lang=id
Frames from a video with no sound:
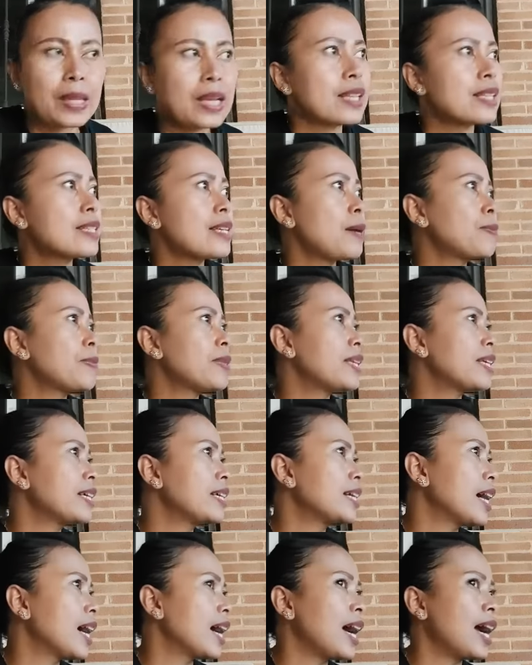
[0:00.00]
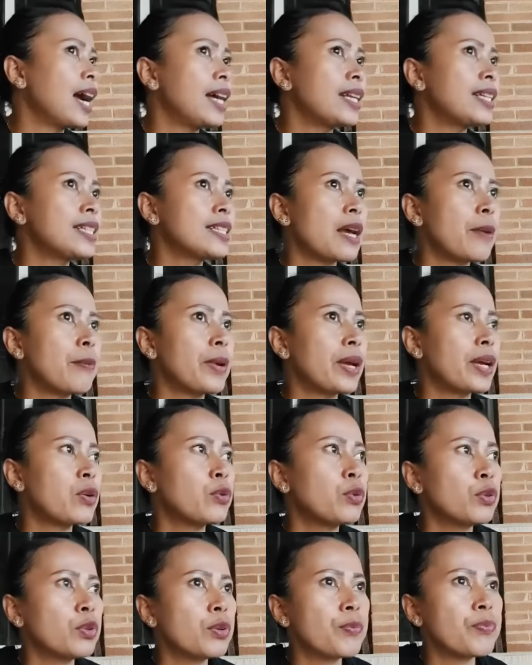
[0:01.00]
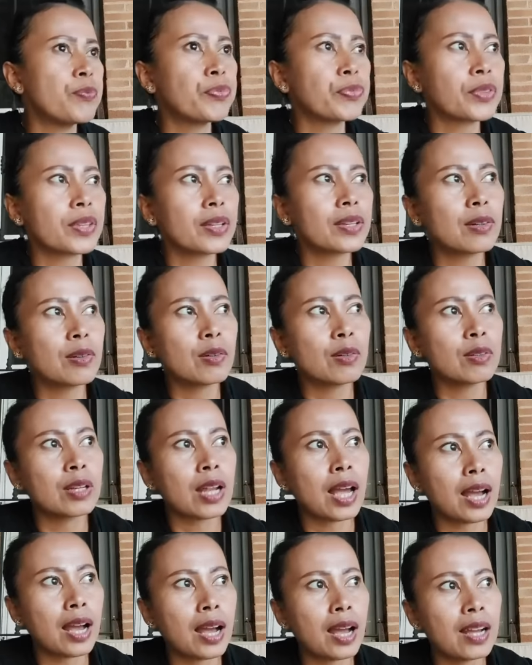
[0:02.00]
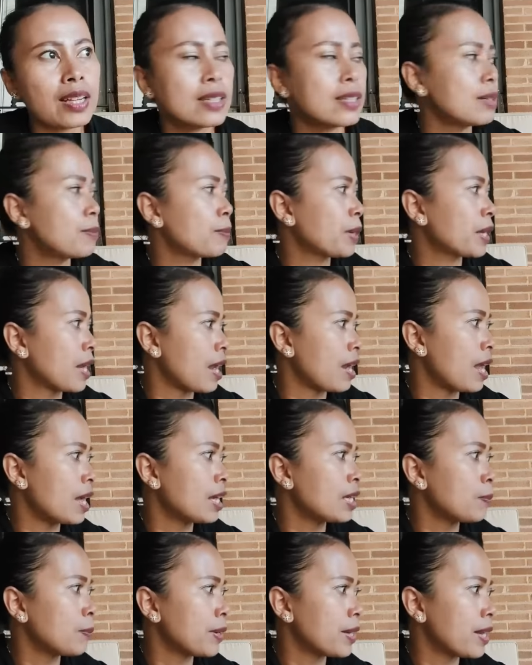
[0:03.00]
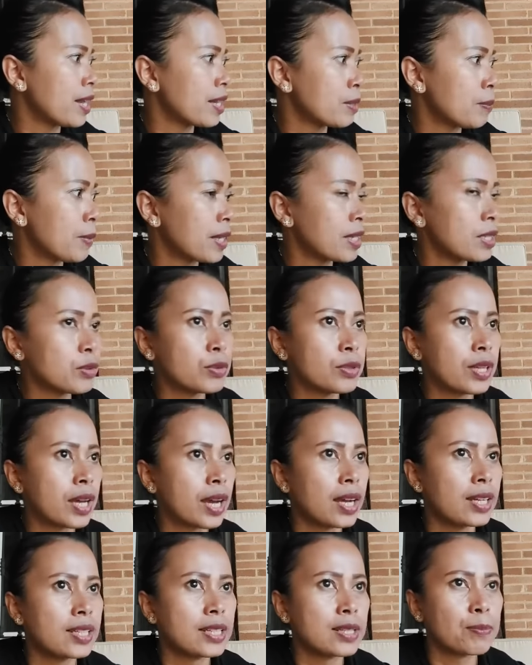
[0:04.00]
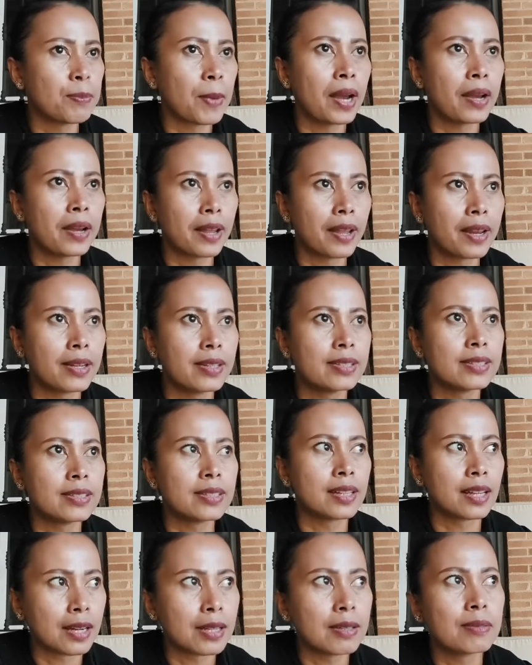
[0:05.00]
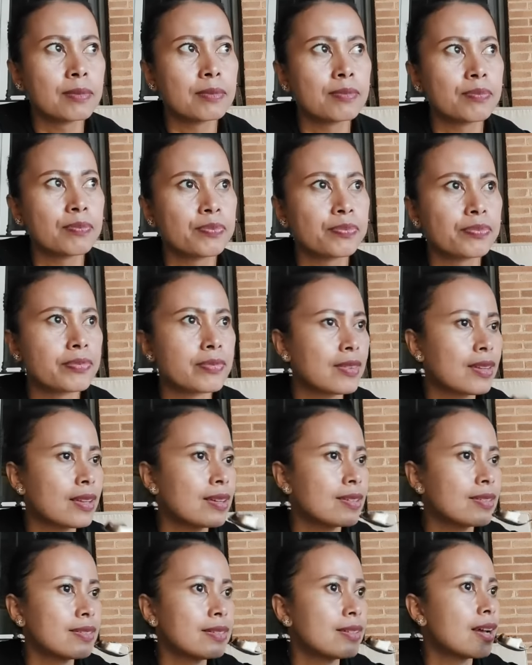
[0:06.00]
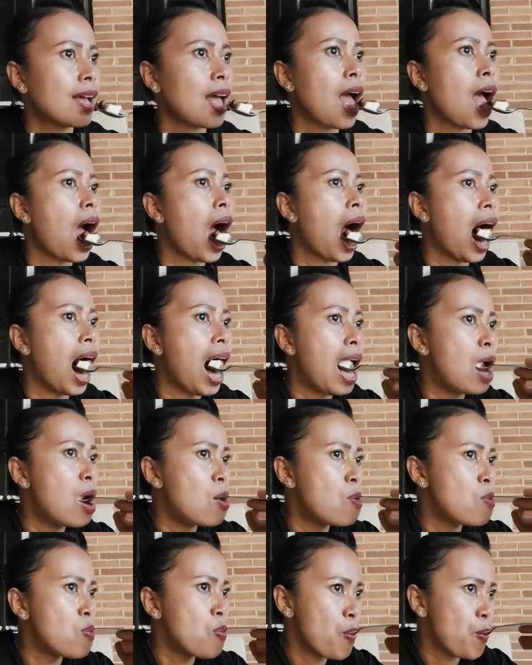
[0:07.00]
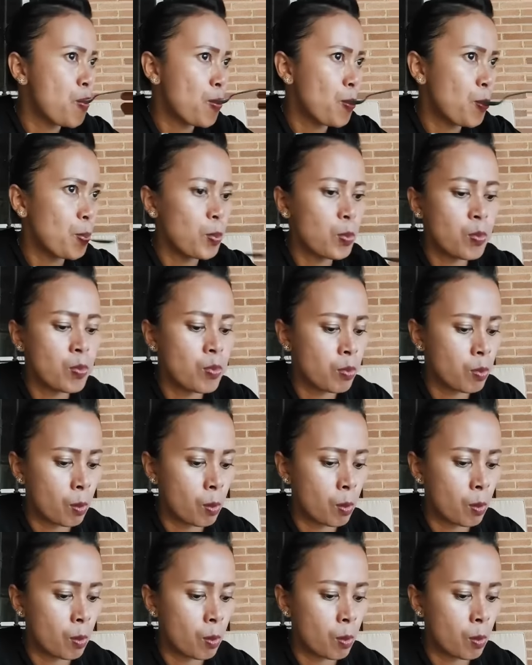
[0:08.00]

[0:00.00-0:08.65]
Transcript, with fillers: Jam 3. Ini cabeku udah merah lagi padahal kemarin udah dispanen sekarang uh. hmm.